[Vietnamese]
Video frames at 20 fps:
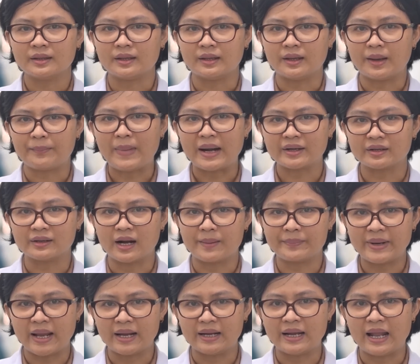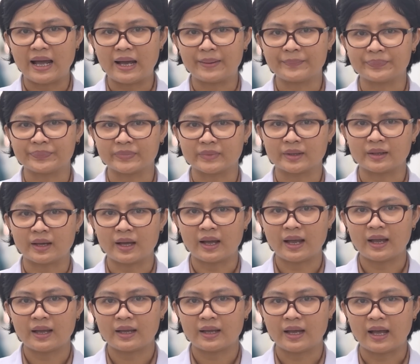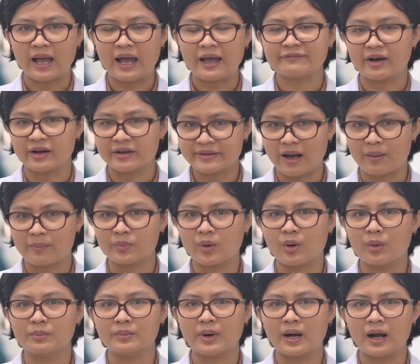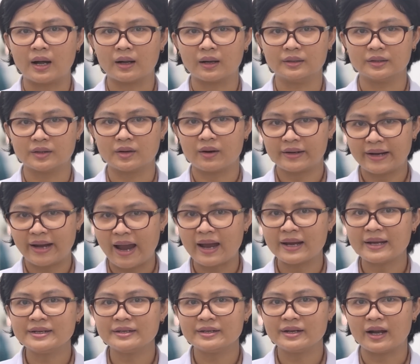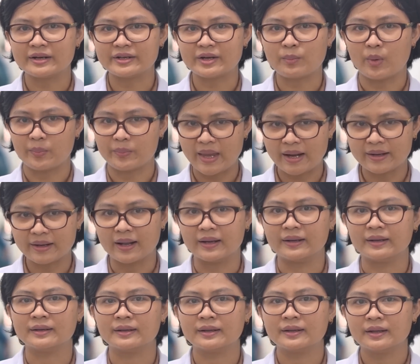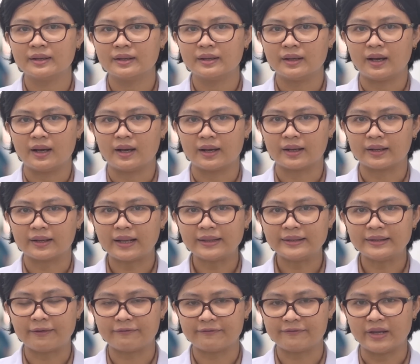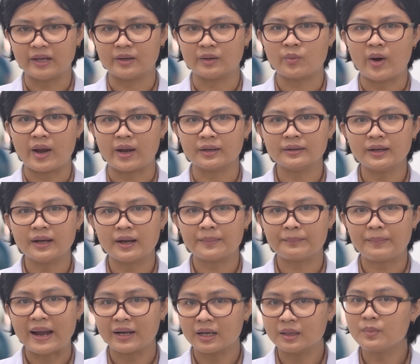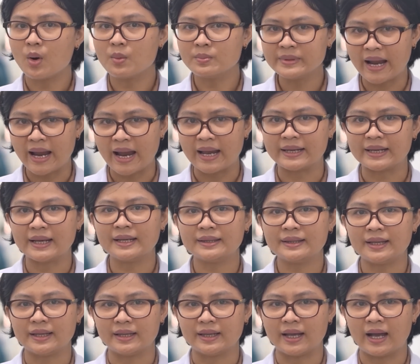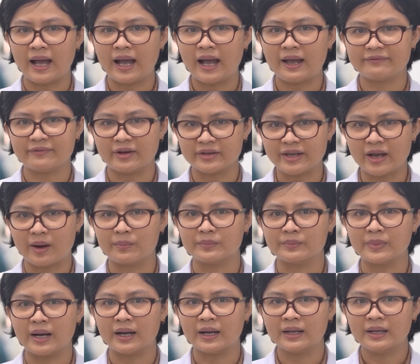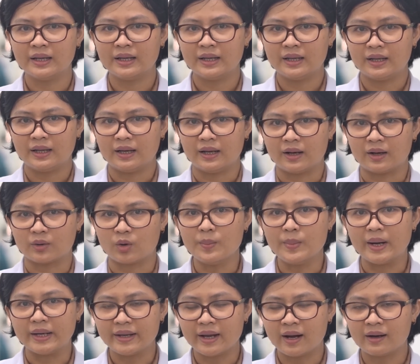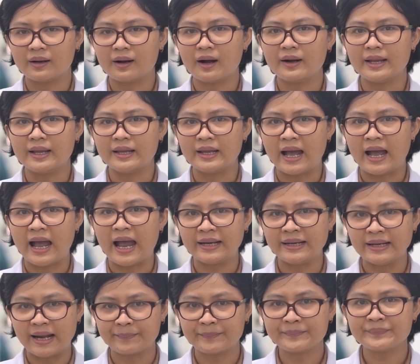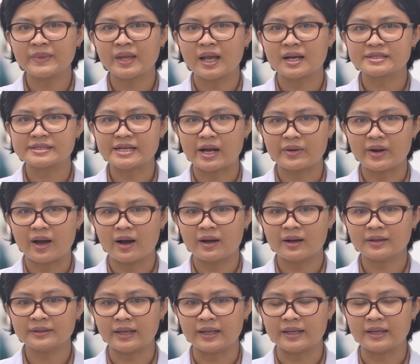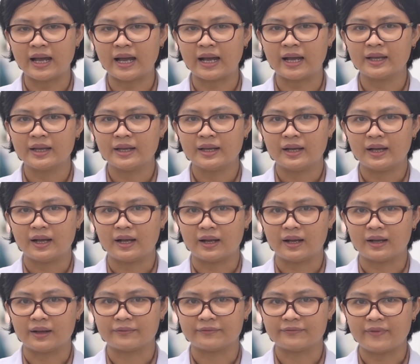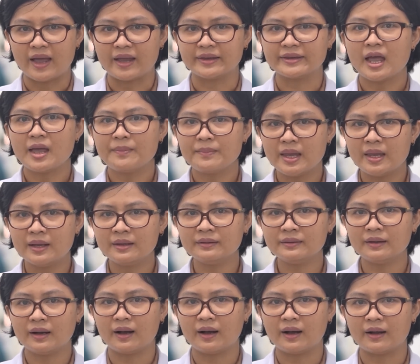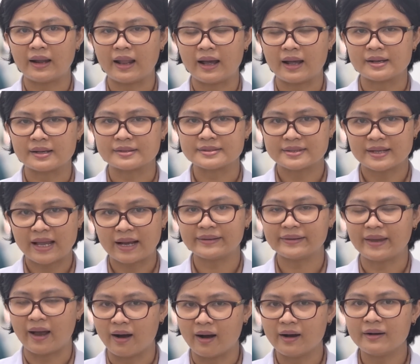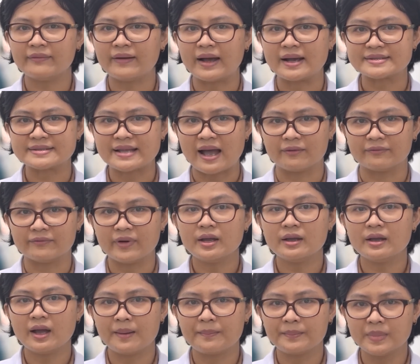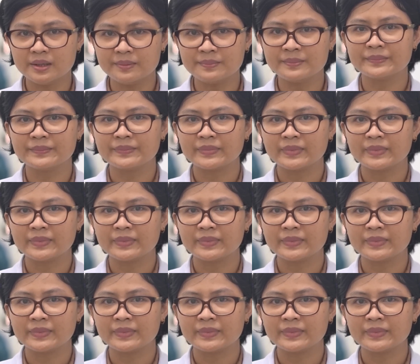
Thì ba trường hợp này là hai vợ chồng cùng người con gái trong một gia đình. Cách nhập viện khoảng ba đến bốn ngày thì hai vợ chồng của bệnh nhân có đi hái nấm. Sau đó thì về chế biến là cắt nhỏ và xào với mướp.